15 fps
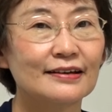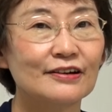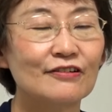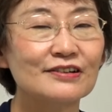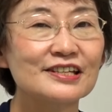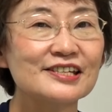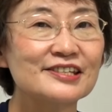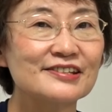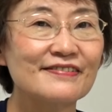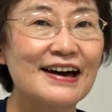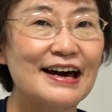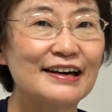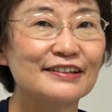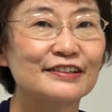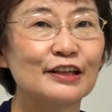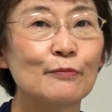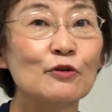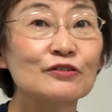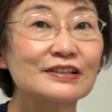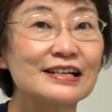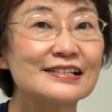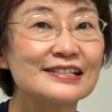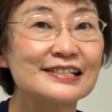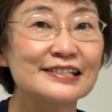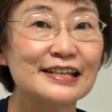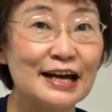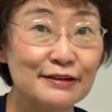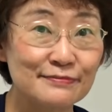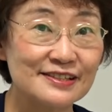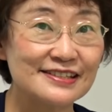こんにちは
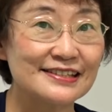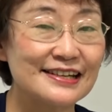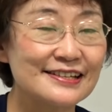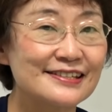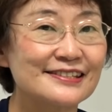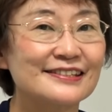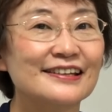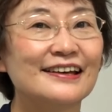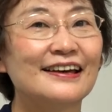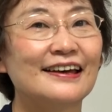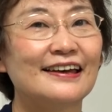デモクラシータイムスです、